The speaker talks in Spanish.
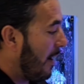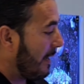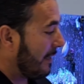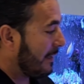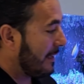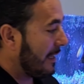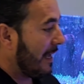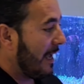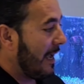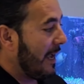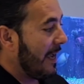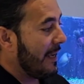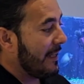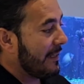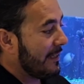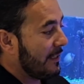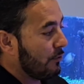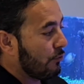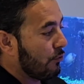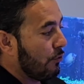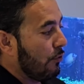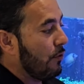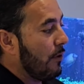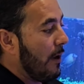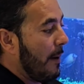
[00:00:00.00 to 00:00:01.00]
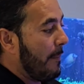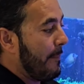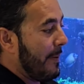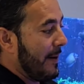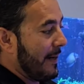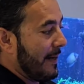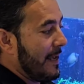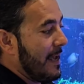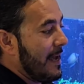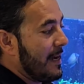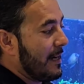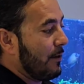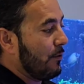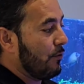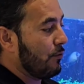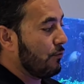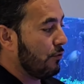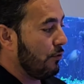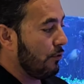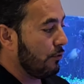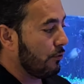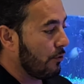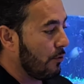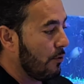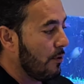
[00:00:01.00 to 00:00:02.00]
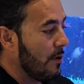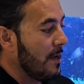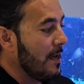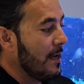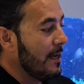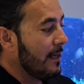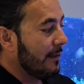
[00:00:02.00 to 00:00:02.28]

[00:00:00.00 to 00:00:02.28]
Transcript: estas son las parejas que nosotros